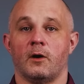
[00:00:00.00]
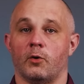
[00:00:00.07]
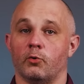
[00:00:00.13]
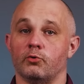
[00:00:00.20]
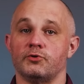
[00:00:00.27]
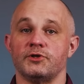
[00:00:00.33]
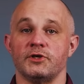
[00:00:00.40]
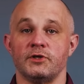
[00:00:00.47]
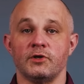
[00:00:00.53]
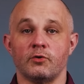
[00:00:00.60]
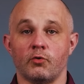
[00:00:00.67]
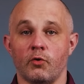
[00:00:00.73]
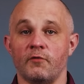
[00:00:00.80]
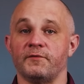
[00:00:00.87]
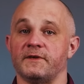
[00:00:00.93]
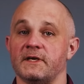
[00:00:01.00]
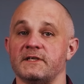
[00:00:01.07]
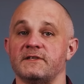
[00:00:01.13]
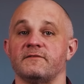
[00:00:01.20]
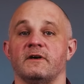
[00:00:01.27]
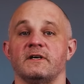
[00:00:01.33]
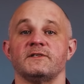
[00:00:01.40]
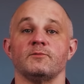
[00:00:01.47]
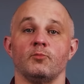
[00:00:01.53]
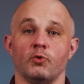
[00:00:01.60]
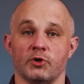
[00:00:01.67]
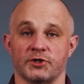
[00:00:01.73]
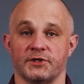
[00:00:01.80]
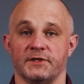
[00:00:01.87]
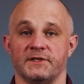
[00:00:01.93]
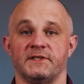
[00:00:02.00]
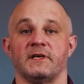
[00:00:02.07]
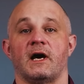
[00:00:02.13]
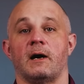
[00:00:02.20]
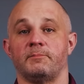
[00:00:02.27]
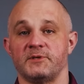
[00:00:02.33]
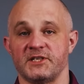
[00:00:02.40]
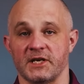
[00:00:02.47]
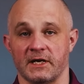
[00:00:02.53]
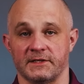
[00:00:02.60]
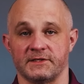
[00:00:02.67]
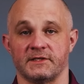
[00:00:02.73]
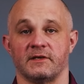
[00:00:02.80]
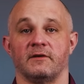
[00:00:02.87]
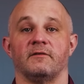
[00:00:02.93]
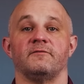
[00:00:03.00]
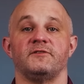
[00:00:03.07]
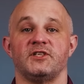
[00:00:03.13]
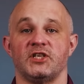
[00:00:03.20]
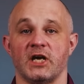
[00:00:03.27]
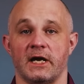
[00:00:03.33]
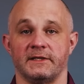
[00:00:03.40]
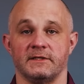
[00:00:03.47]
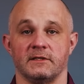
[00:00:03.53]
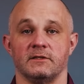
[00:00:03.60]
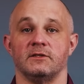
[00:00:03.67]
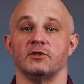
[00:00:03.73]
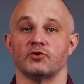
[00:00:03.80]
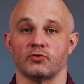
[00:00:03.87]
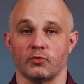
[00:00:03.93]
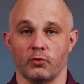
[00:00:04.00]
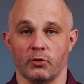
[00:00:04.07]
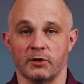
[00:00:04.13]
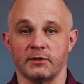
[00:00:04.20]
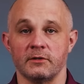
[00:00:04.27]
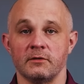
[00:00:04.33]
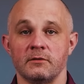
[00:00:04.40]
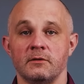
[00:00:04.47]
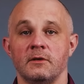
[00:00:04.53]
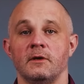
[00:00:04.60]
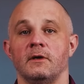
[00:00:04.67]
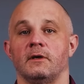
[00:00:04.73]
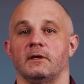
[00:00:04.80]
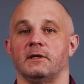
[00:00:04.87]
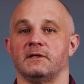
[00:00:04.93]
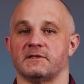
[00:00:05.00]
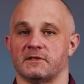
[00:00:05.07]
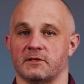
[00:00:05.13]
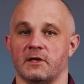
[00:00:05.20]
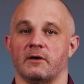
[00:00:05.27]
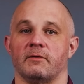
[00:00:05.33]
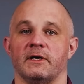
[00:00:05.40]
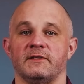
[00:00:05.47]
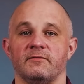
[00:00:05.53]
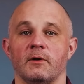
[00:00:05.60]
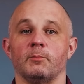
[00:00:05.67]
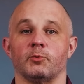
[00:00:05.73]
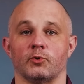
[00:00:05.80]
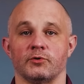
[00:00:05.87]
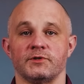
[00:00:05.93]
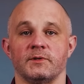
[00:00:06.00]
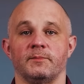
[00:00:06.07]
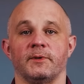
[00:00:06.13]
У учеников есть возможность общаться в чате Discord и задавать вопросы